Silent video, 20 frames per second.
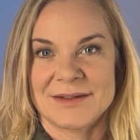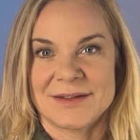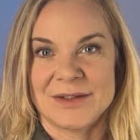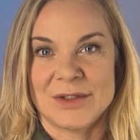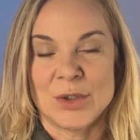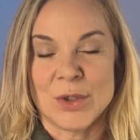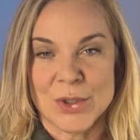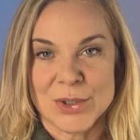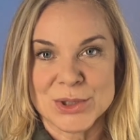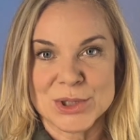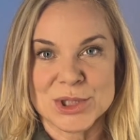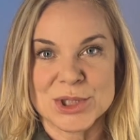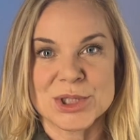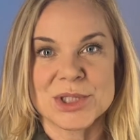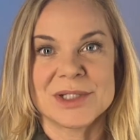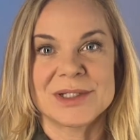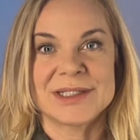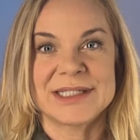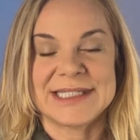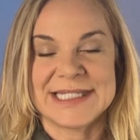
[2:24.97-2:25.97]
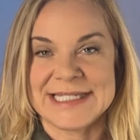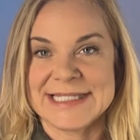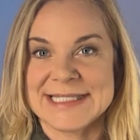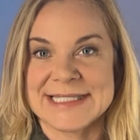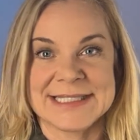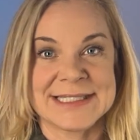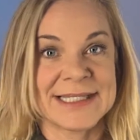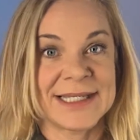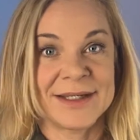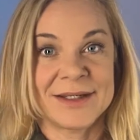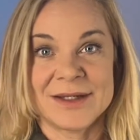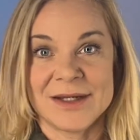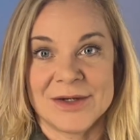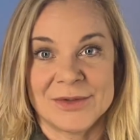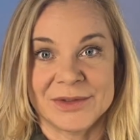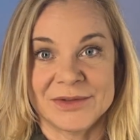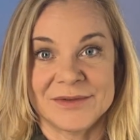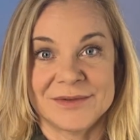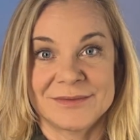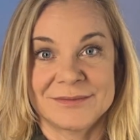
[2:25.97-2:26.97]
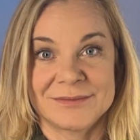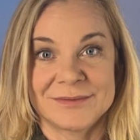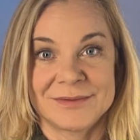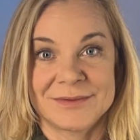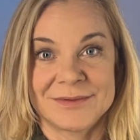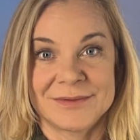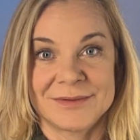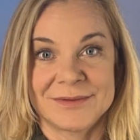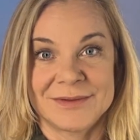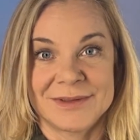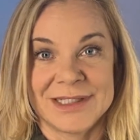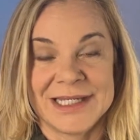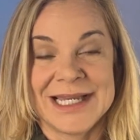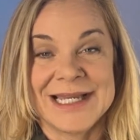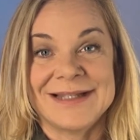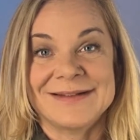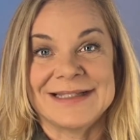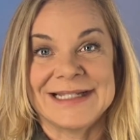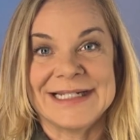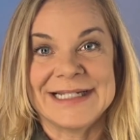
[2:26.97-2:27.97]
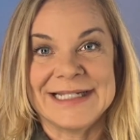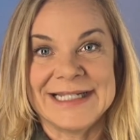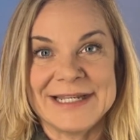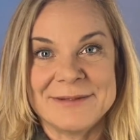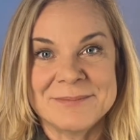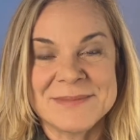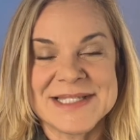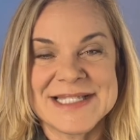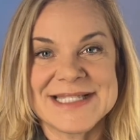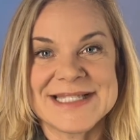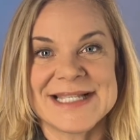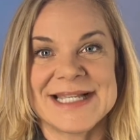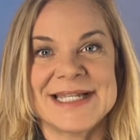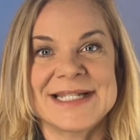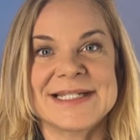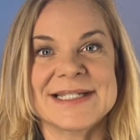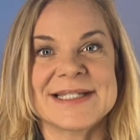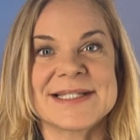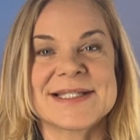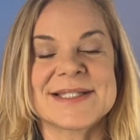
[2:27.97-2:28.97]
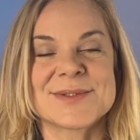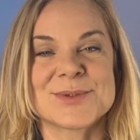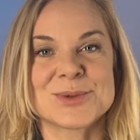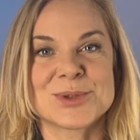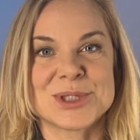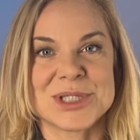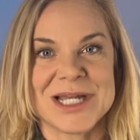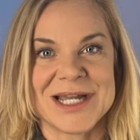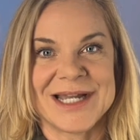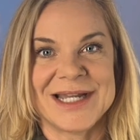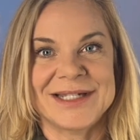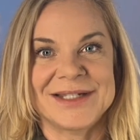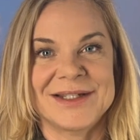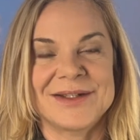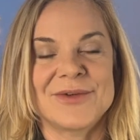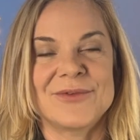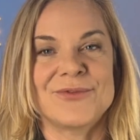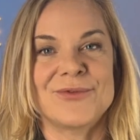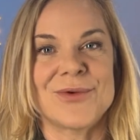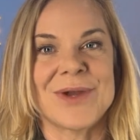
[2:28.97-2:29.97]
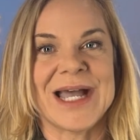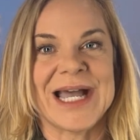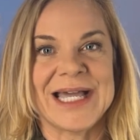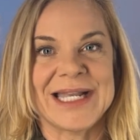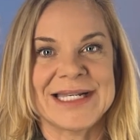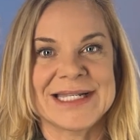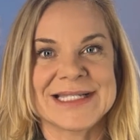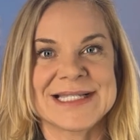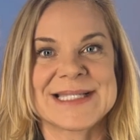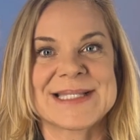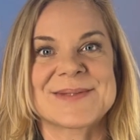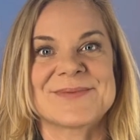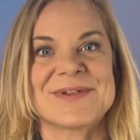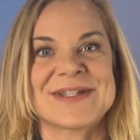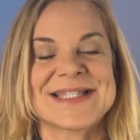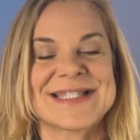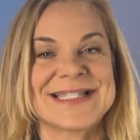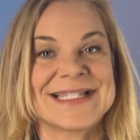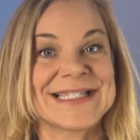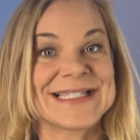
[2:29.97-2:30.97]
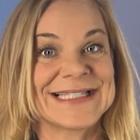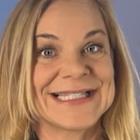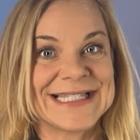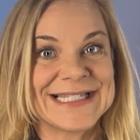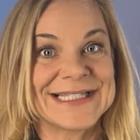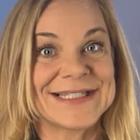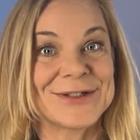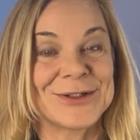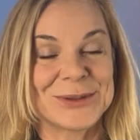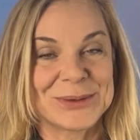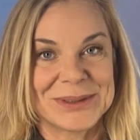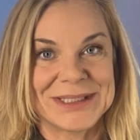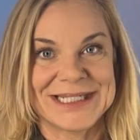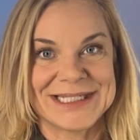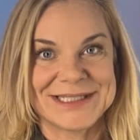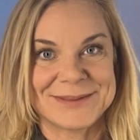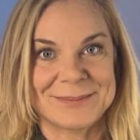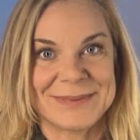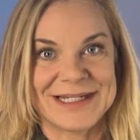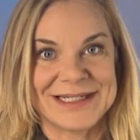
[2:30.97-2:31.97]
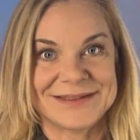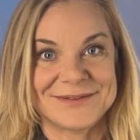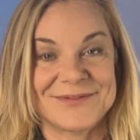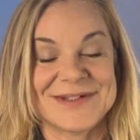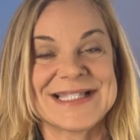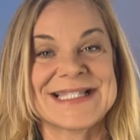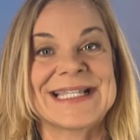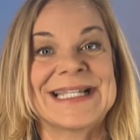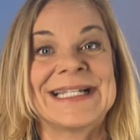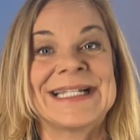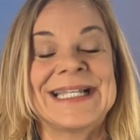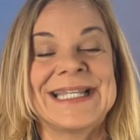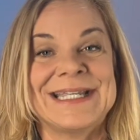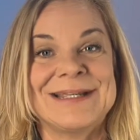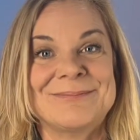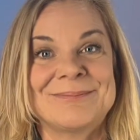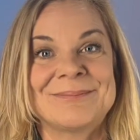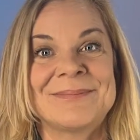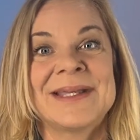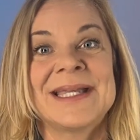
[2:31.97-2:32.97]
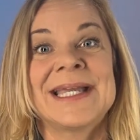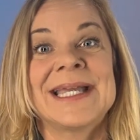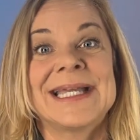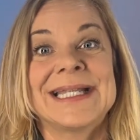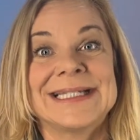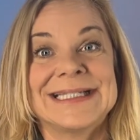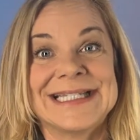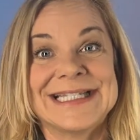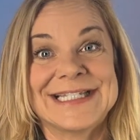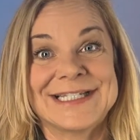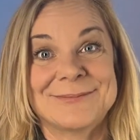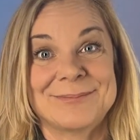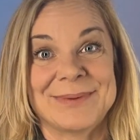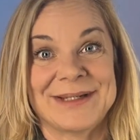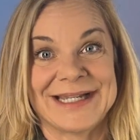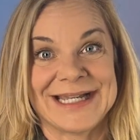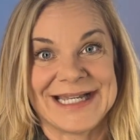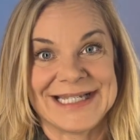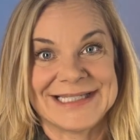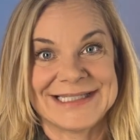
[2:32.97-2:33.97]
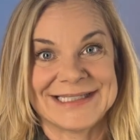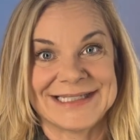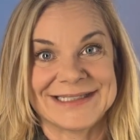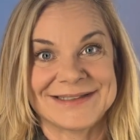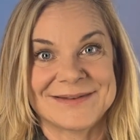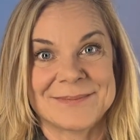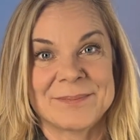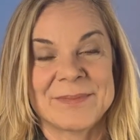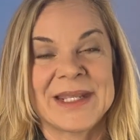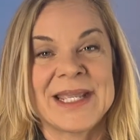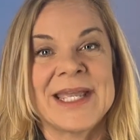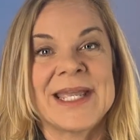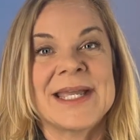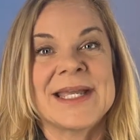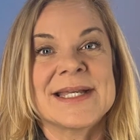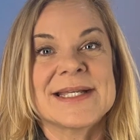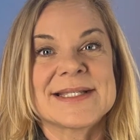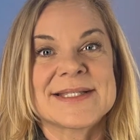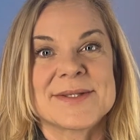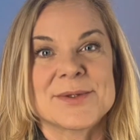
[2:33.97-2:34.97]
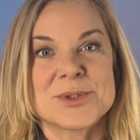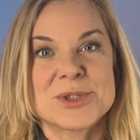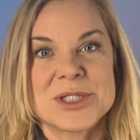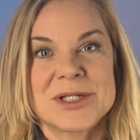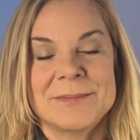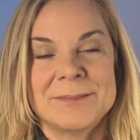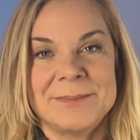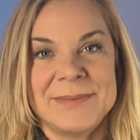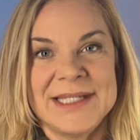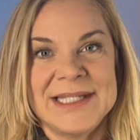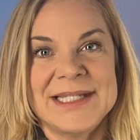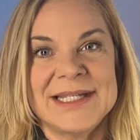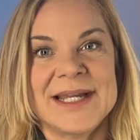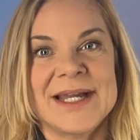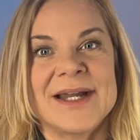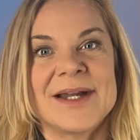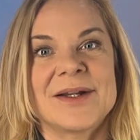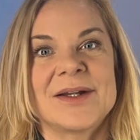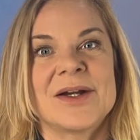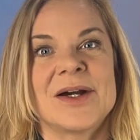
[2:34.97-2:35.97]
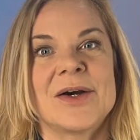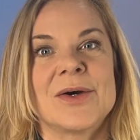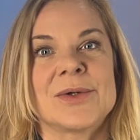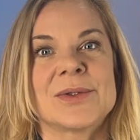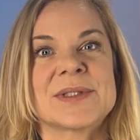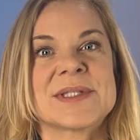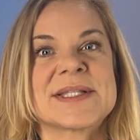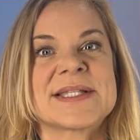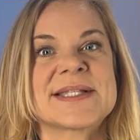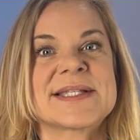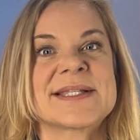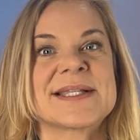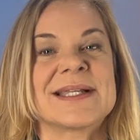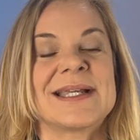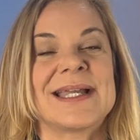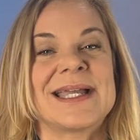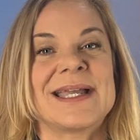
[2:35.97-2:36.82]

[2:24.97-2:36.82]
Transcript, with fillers: lösch diesen Account. Deine Lebenszeit ist zu schade für alles, was dich nicht glücklich macht, was dein Leben nicht bereichert. Social-Media-Accounts